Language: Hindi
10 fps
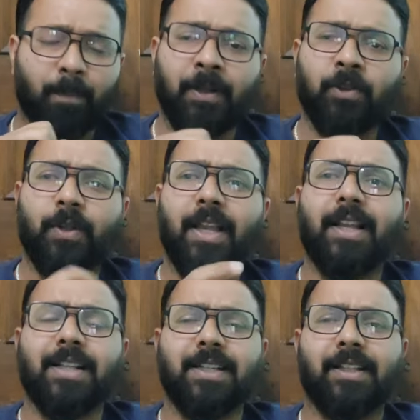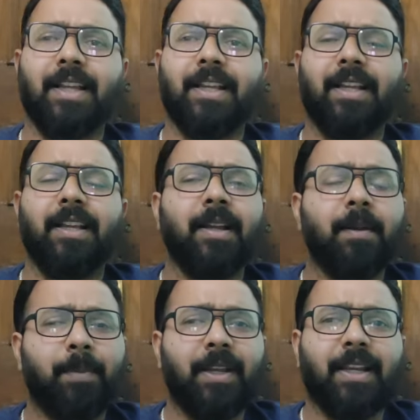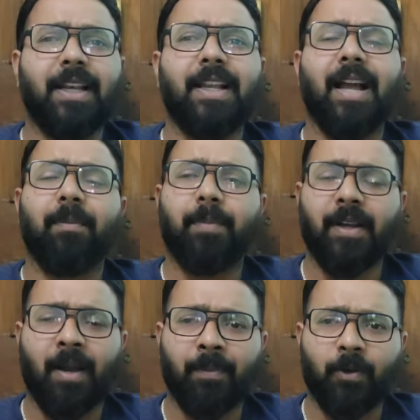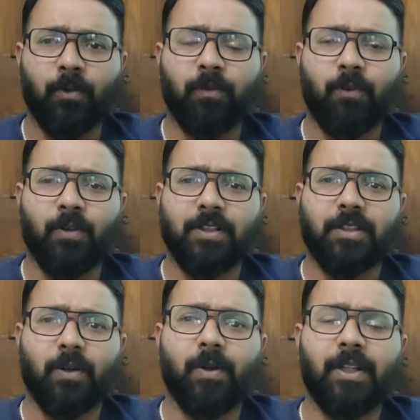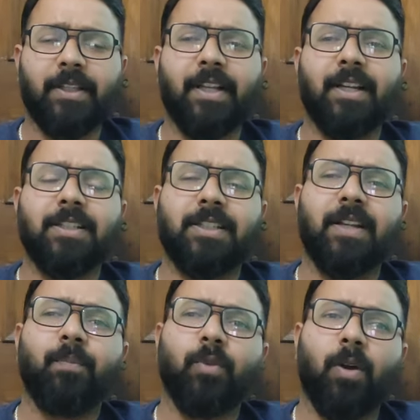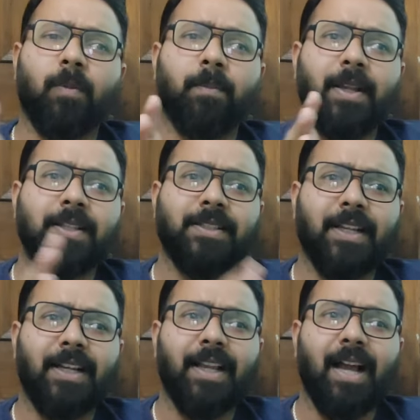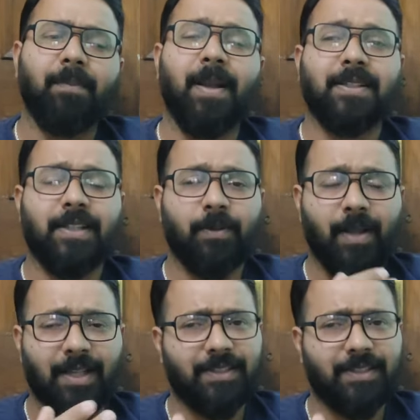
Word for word: तो अपन तो यही कह सकते हैं कि प्री के लिए आप ग्रामर को फोकस करो हिंदी इंग्लिश की और मेंस के लिए आप ऐसे